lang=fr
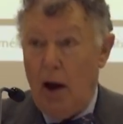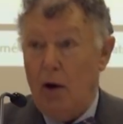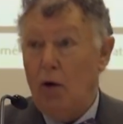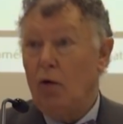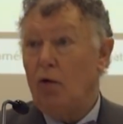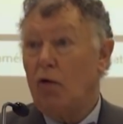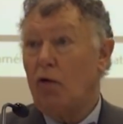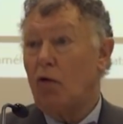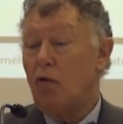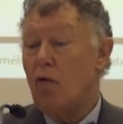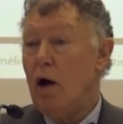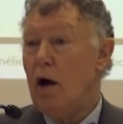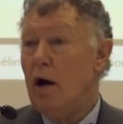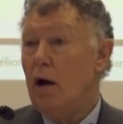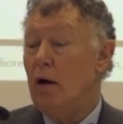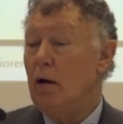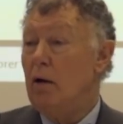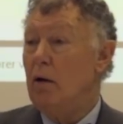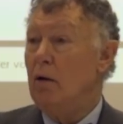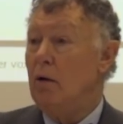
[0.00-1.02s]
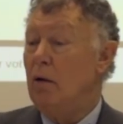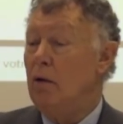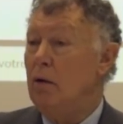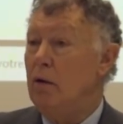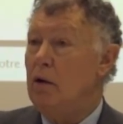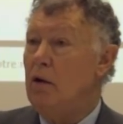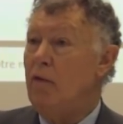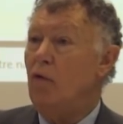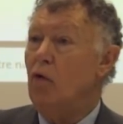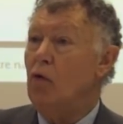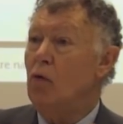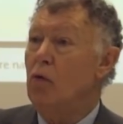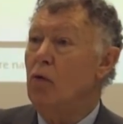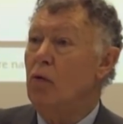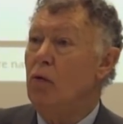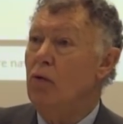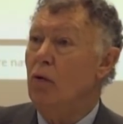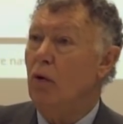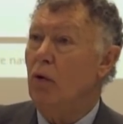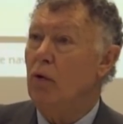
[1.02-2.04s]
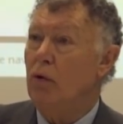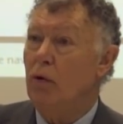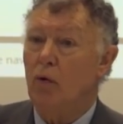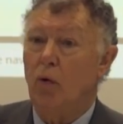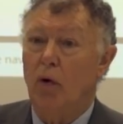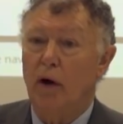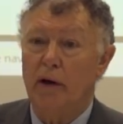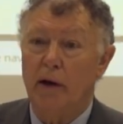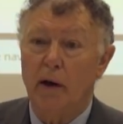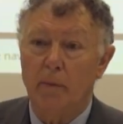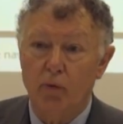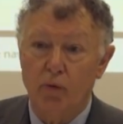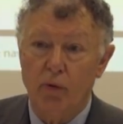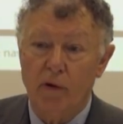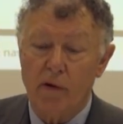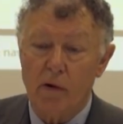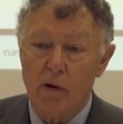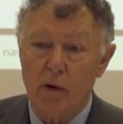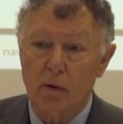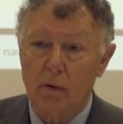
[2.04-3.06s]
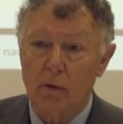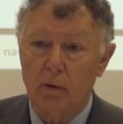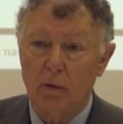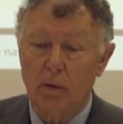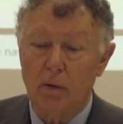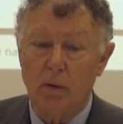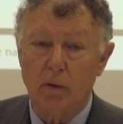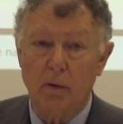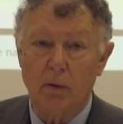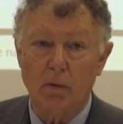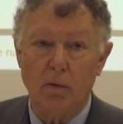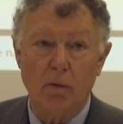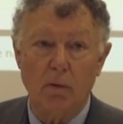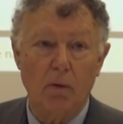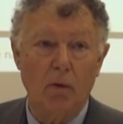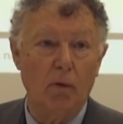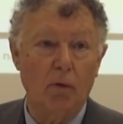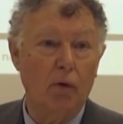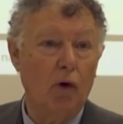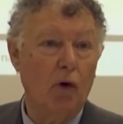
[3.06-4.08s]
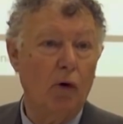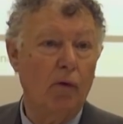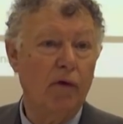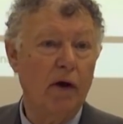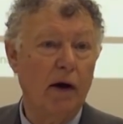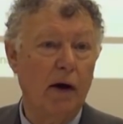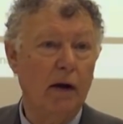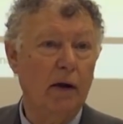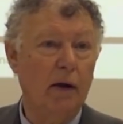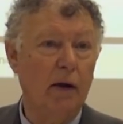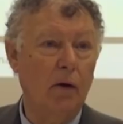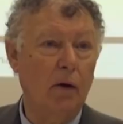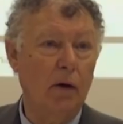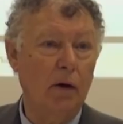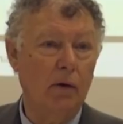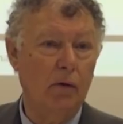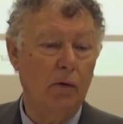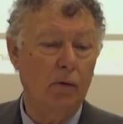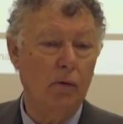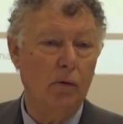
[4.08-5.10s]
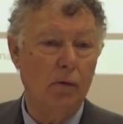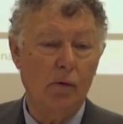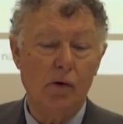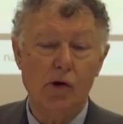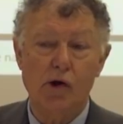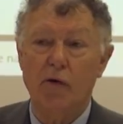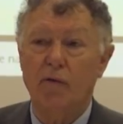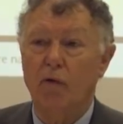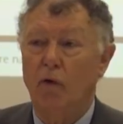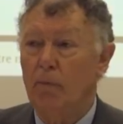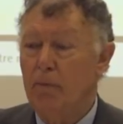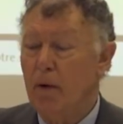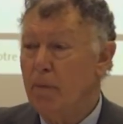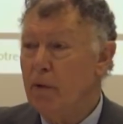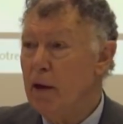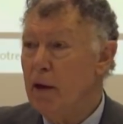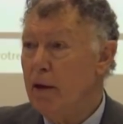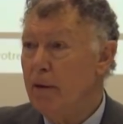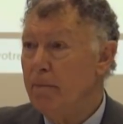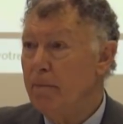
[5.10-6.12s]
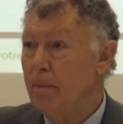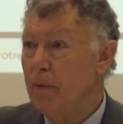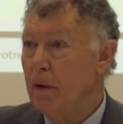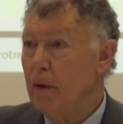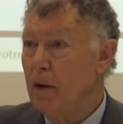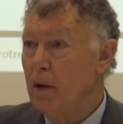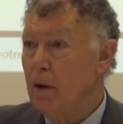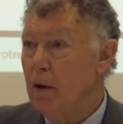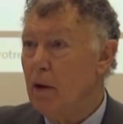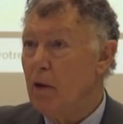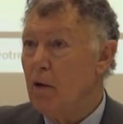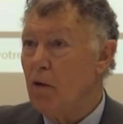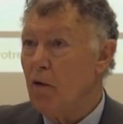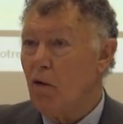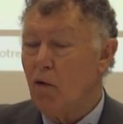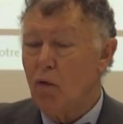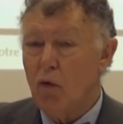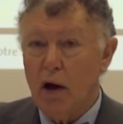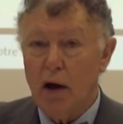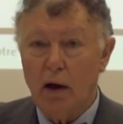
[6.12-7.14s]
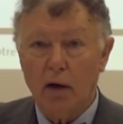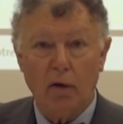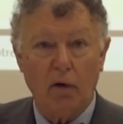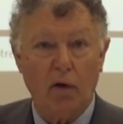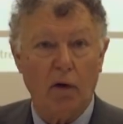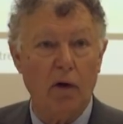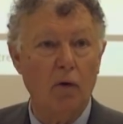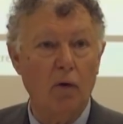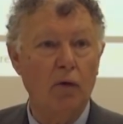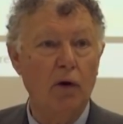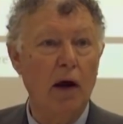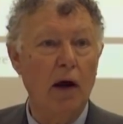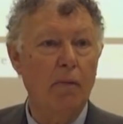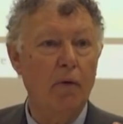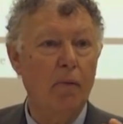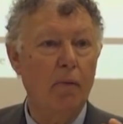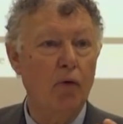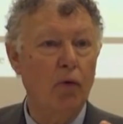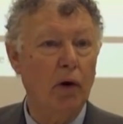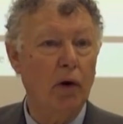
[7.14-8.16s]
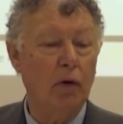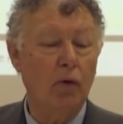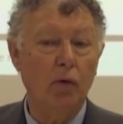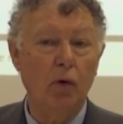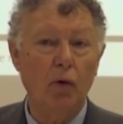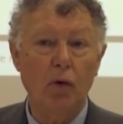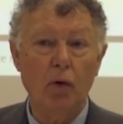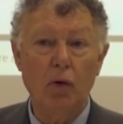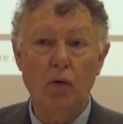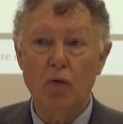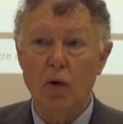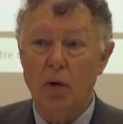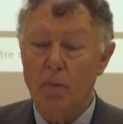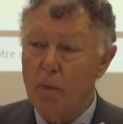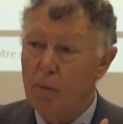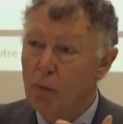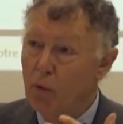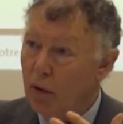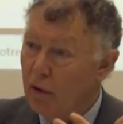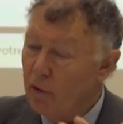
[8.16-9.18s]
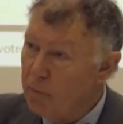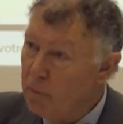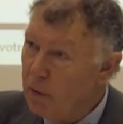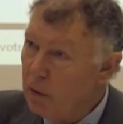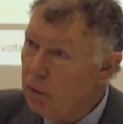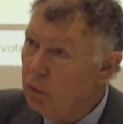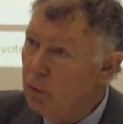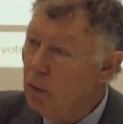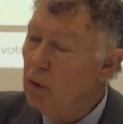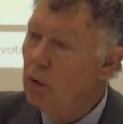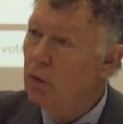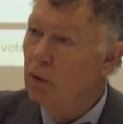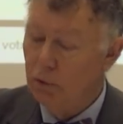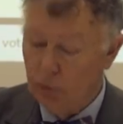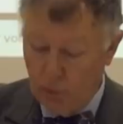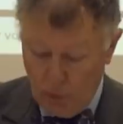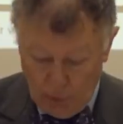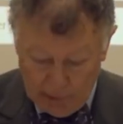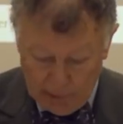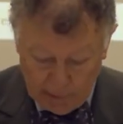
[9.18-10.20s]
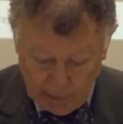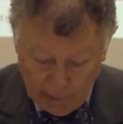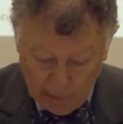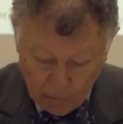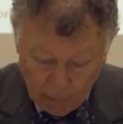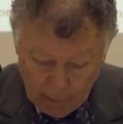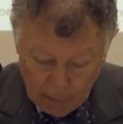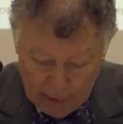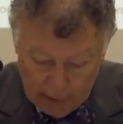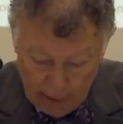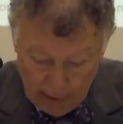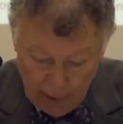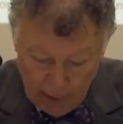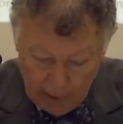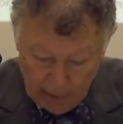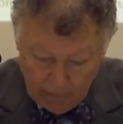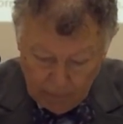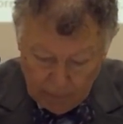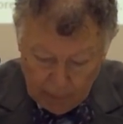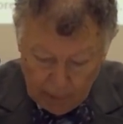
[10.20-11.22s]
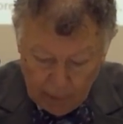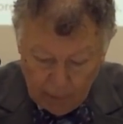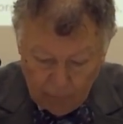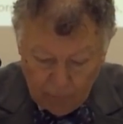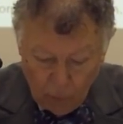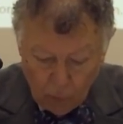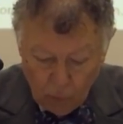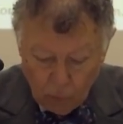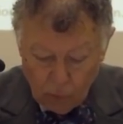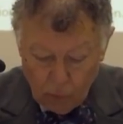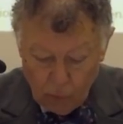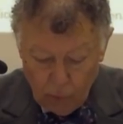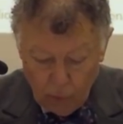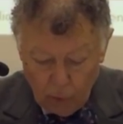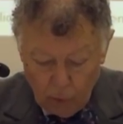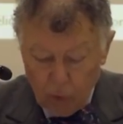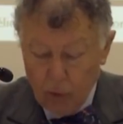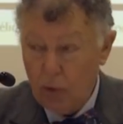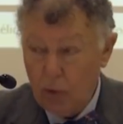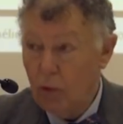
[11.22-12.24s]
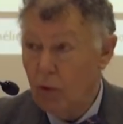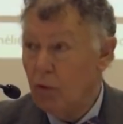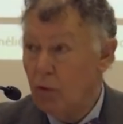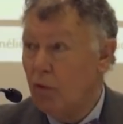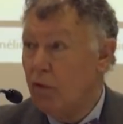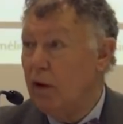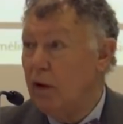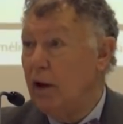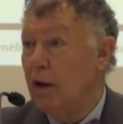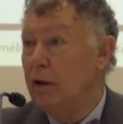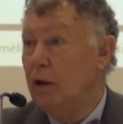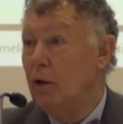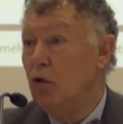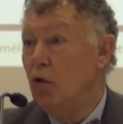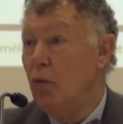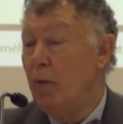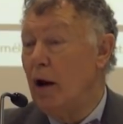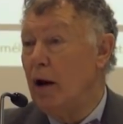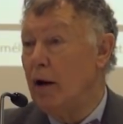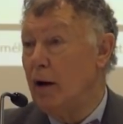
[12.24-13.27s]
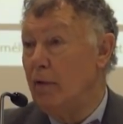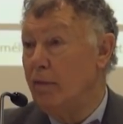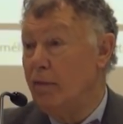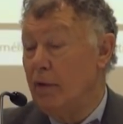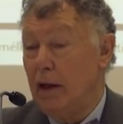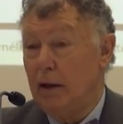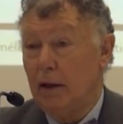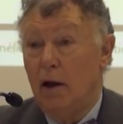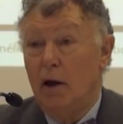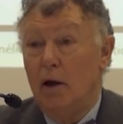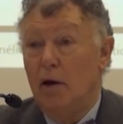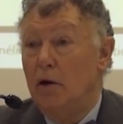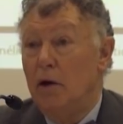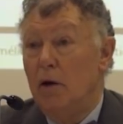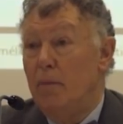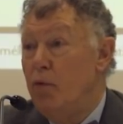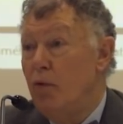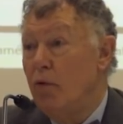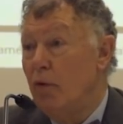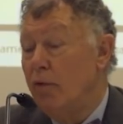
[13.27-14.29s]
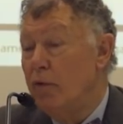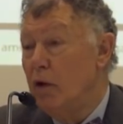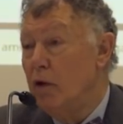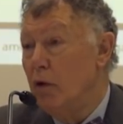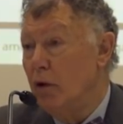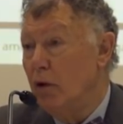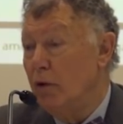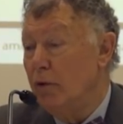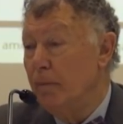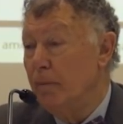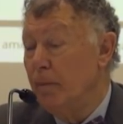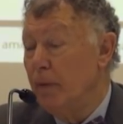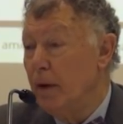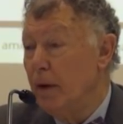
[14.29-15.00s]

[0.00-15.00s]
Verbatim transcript: Alors, soit euh, il faut conclure que le droit est impuissant, on en revient à la théorie du chiffon de papier, soit, si on est un peu plus rigoureux ou un peu plus respectueux du droit international, il faut conclure que cet article 2, paragraphe 4, n'est plus en vigueur